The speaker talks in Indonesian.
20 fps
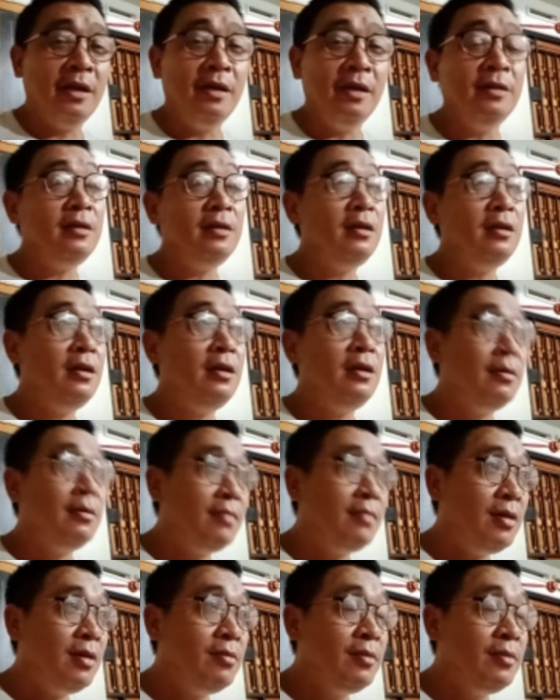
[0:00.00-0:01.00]
saya ini
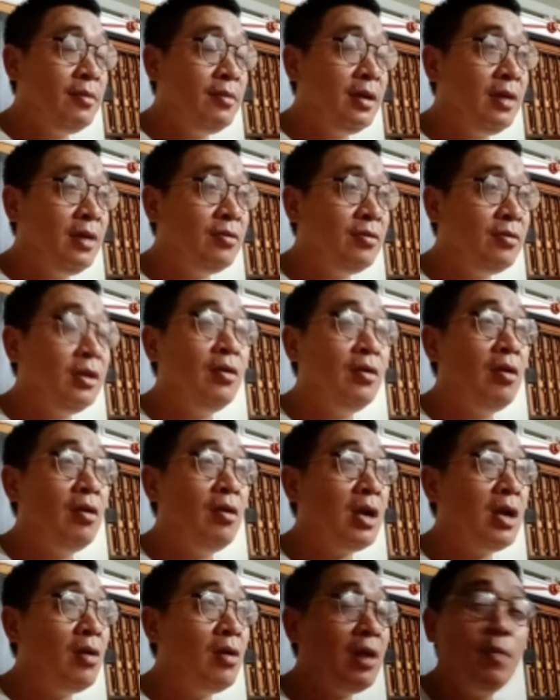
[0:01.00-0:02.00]
tidak mau
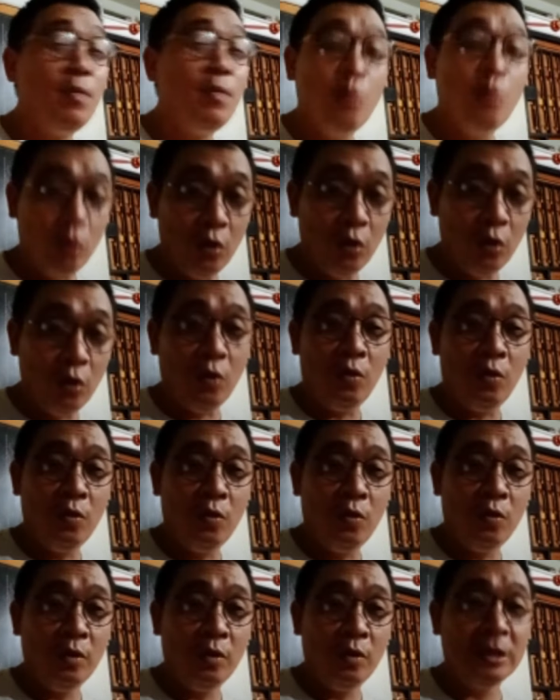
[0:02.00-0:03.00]
mengikuti orang-orang
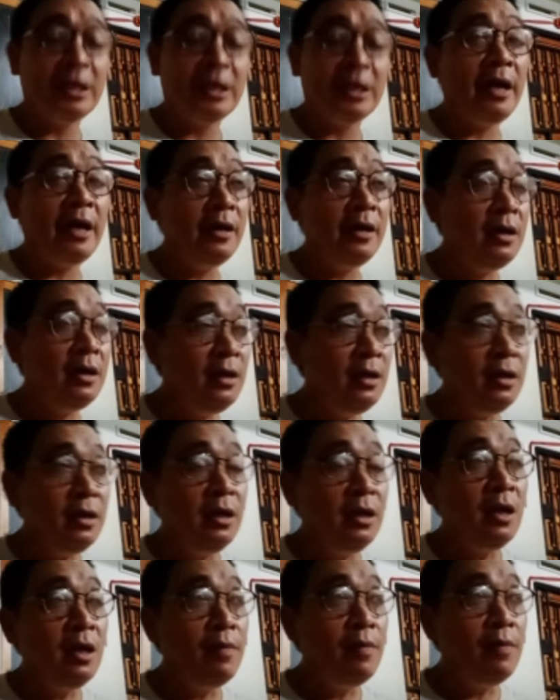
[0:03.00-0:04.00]
bodoh. Saya
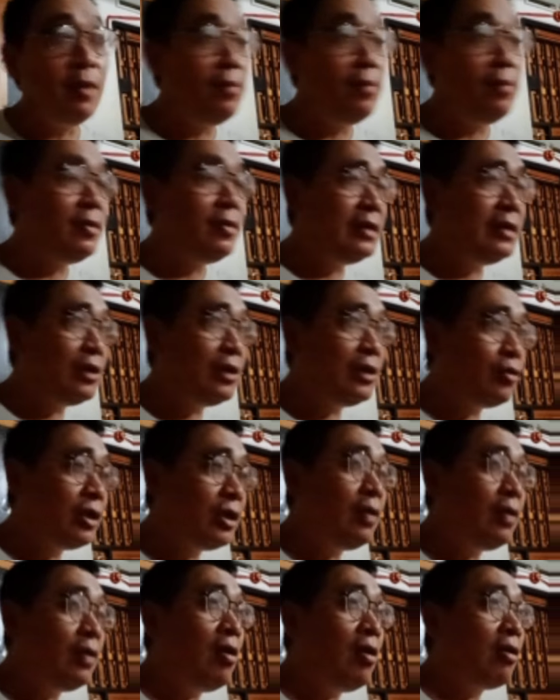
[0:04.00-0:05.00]
ini tidak mau
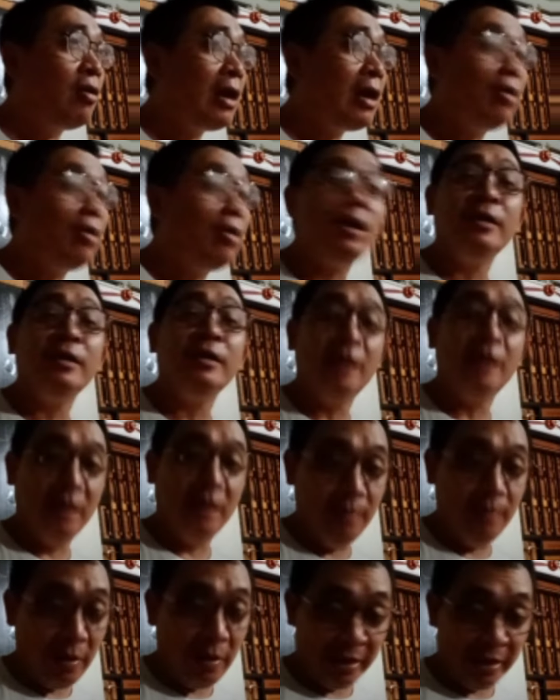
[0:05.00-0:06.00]
mengikuti
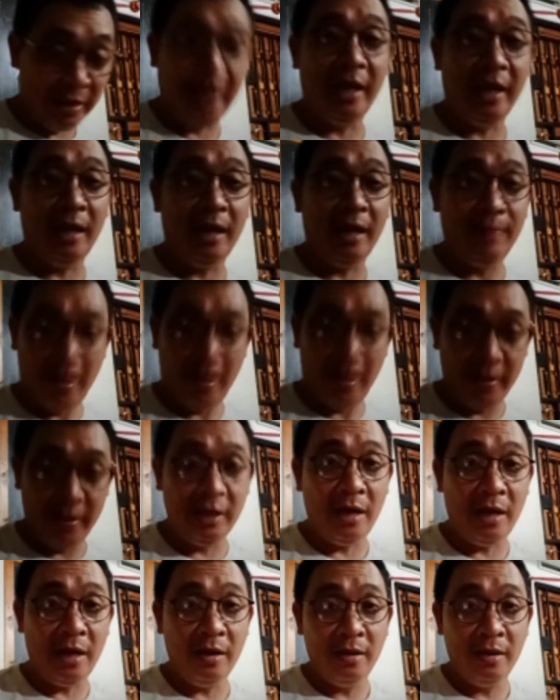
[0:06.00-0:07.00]
orang-orang yang di bawah saya.
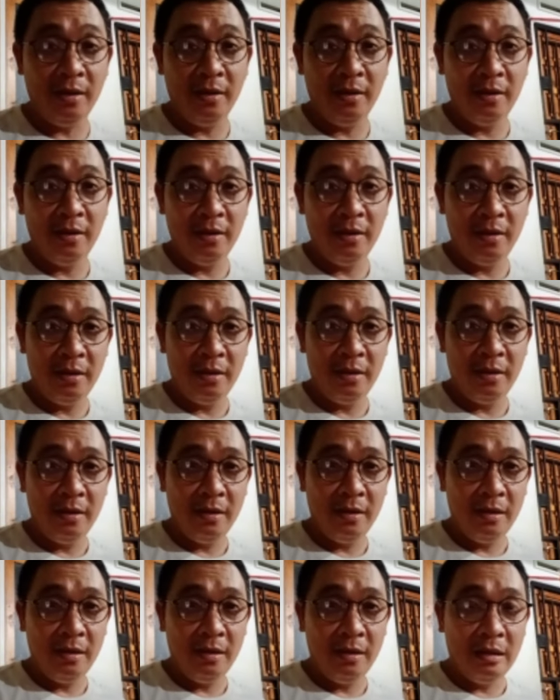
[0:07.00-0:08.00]
Maaf aja.
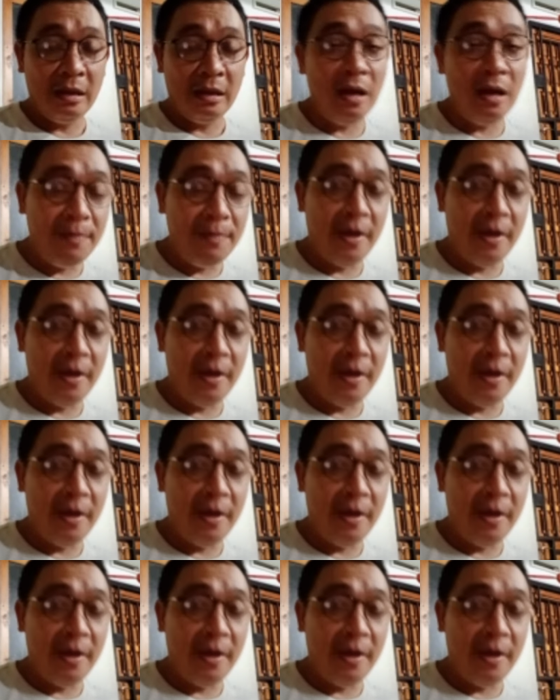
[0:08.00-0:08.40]
Kenapa?